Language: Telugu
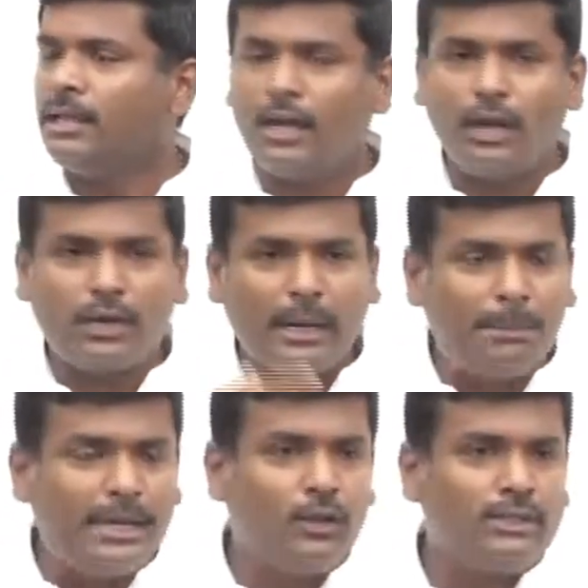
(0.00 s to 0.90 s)
లేదా నాలుగు
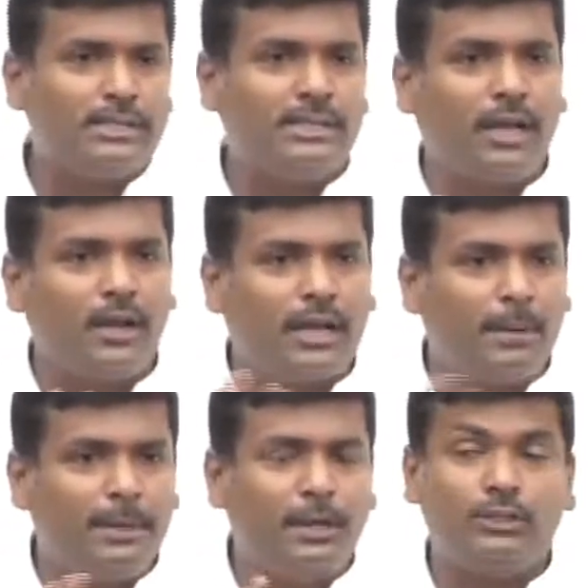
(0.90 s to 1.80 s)
కంపెనీలు వచ్చేస్తే నాలుగు
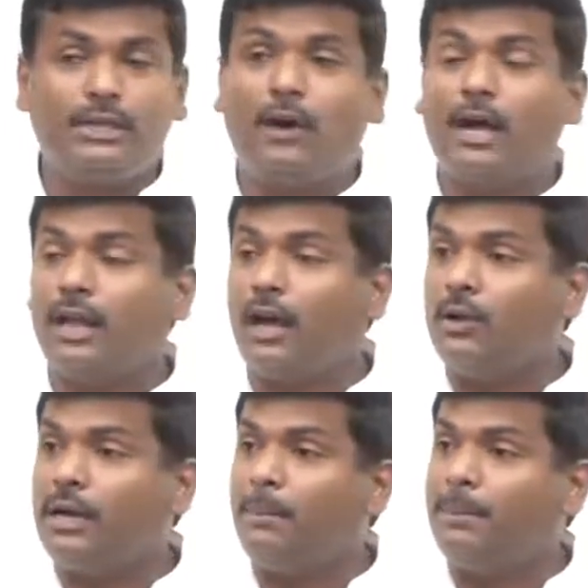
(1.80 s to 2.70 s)
కంపెనీలు వచ్చేవి ఆ
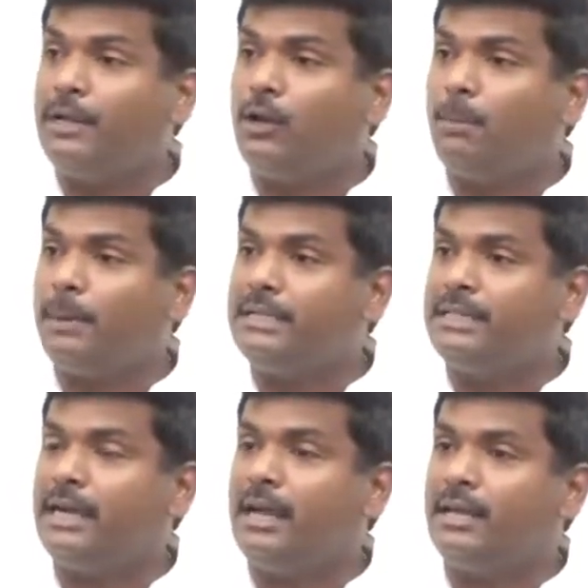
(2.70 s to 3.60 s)
నాలుగు కంపెనీలో
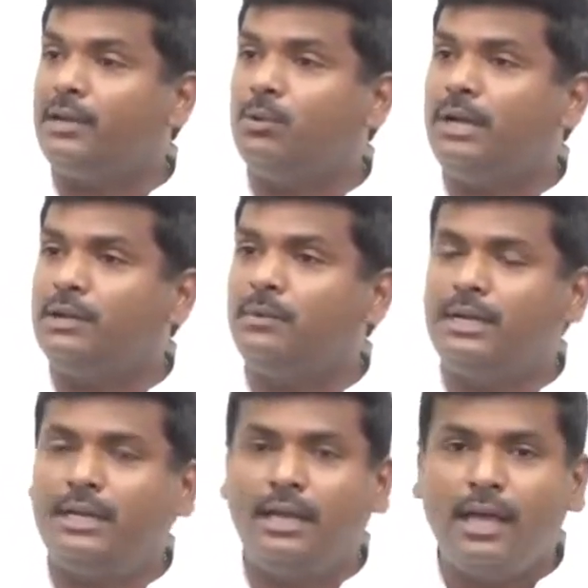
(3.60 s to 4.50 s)
పనిచేయడానికి
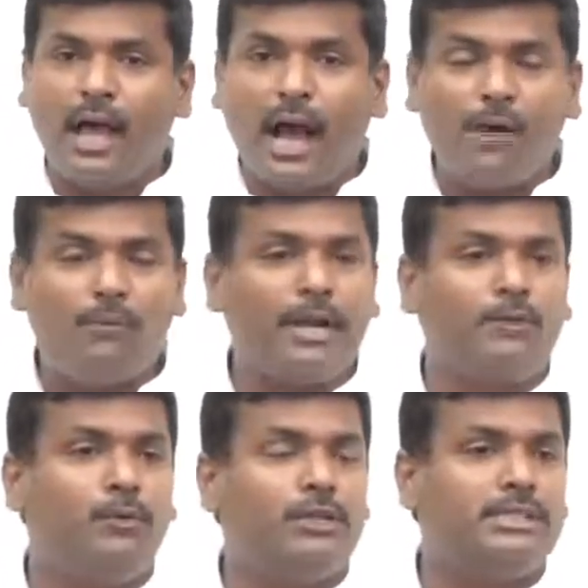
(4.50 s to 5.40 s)
ఉన్నటువంటి ఆ
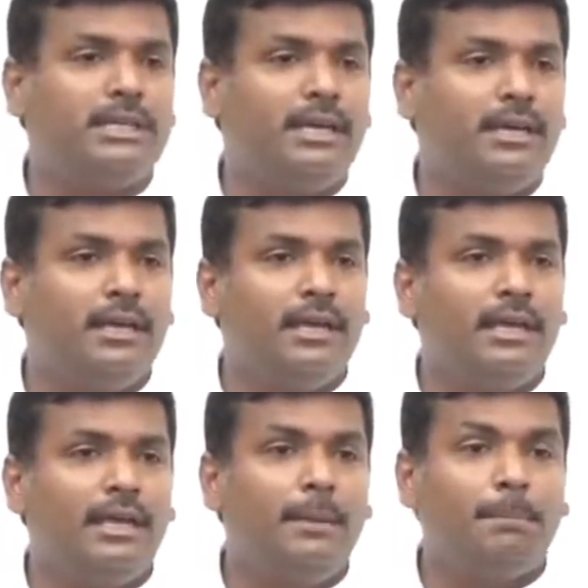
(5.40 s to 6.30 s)
వర్క్ ఫోర్స్కి
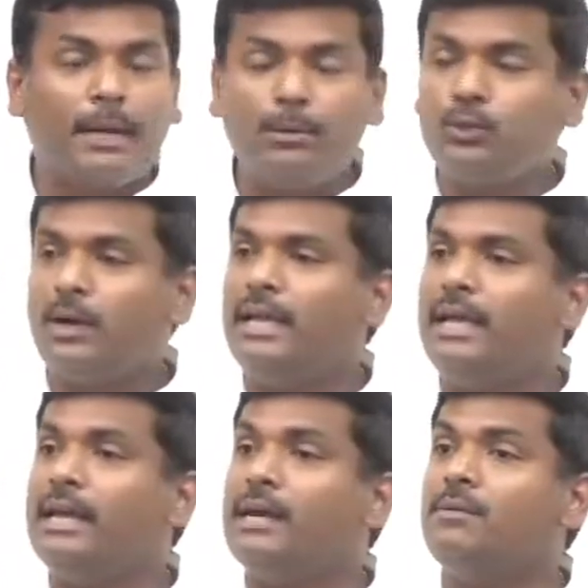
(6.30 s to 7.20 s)
ఈ ప్రభుత్వాలు
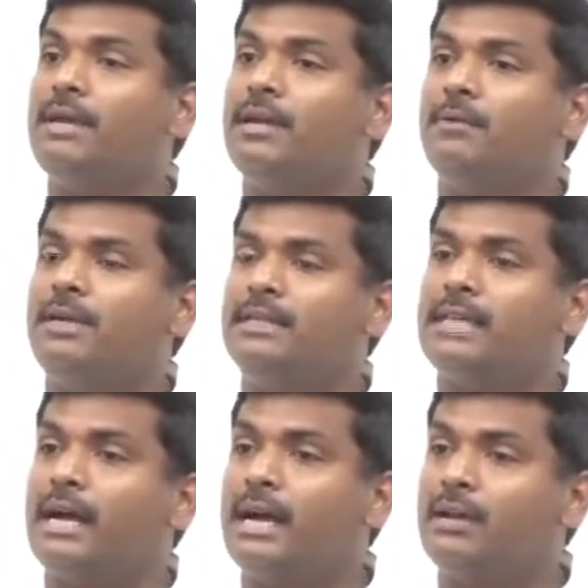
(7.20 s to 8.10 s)
ఏ రకమైనటువంటి
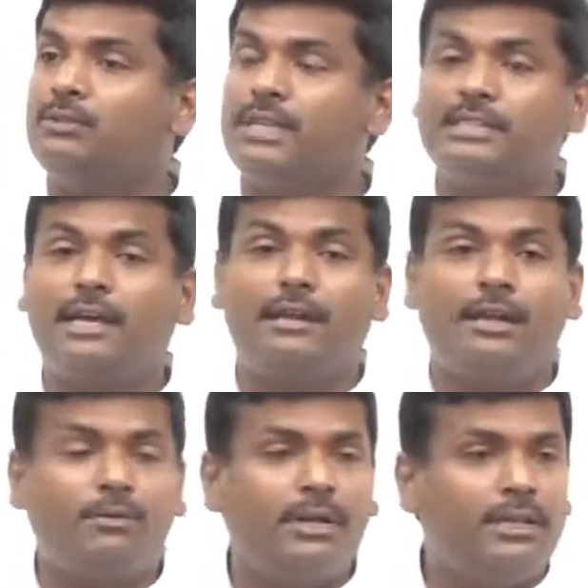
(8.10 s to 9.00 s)
సహకారం
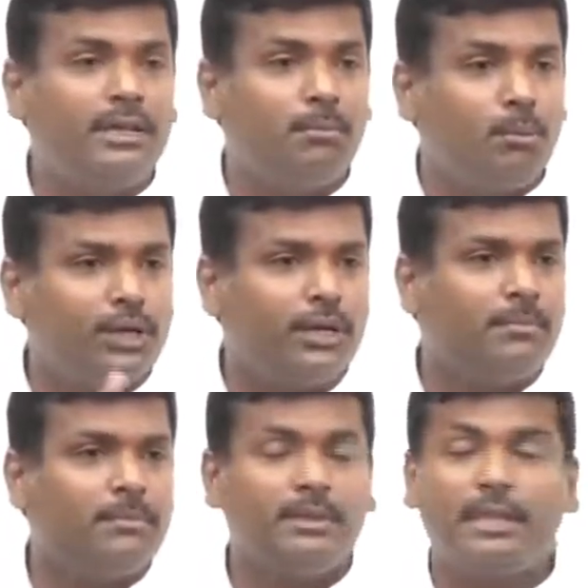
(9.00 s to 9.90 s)
చేశాయనేటువంటిది
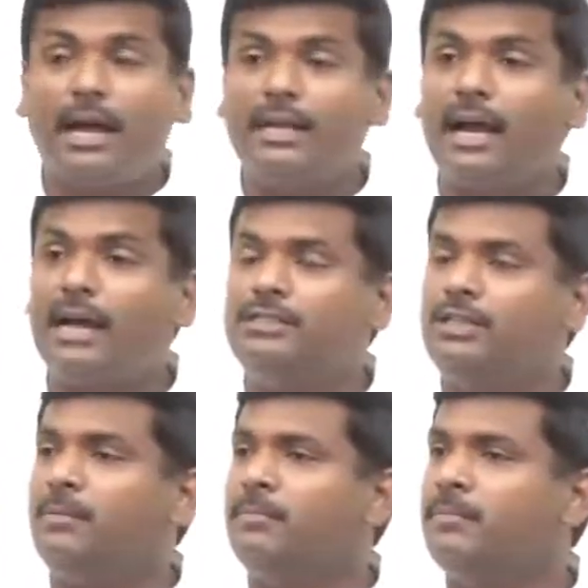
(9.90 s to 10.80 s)
ముఖ్యం దానికి
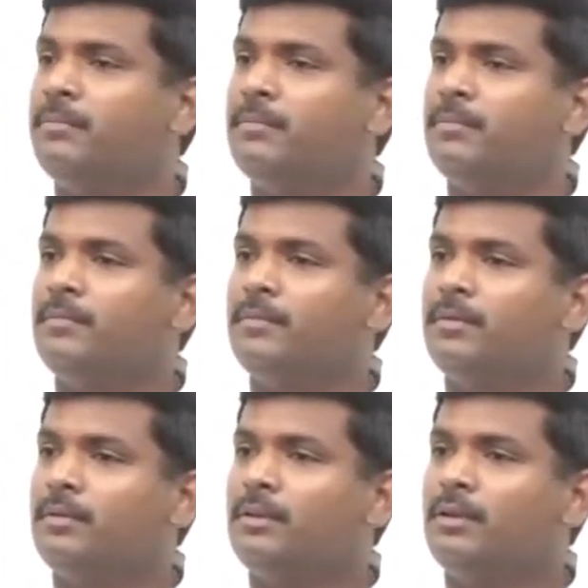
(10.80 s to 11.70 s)
ఆజ్యం
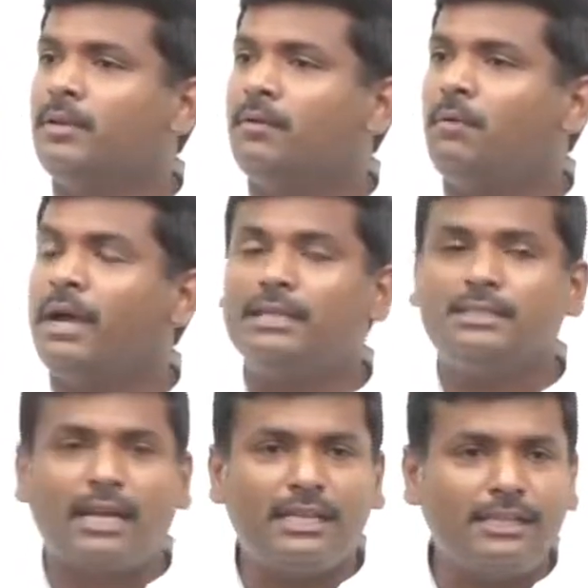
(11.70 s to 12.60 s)

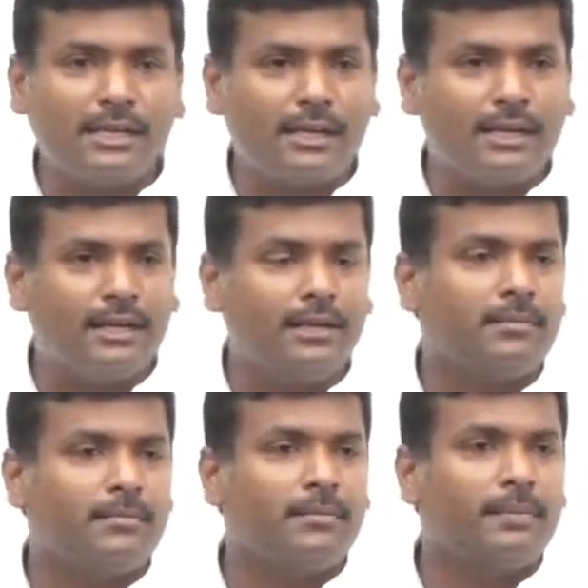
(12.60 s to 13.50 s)
వైఎస్ రాజశేఖర రెడ్డి
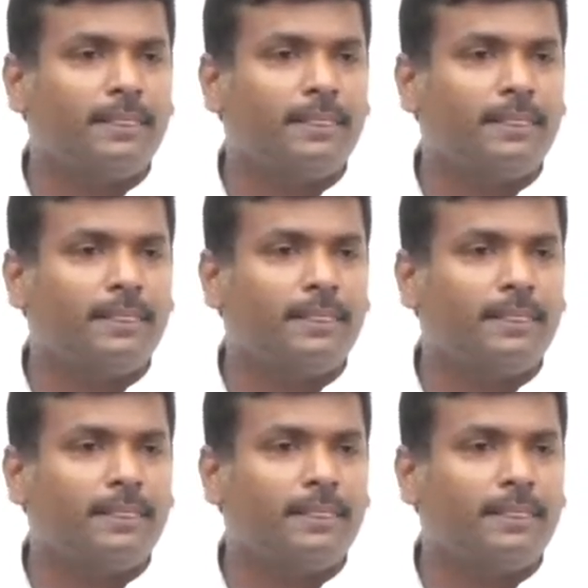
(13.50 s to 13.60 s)
గారు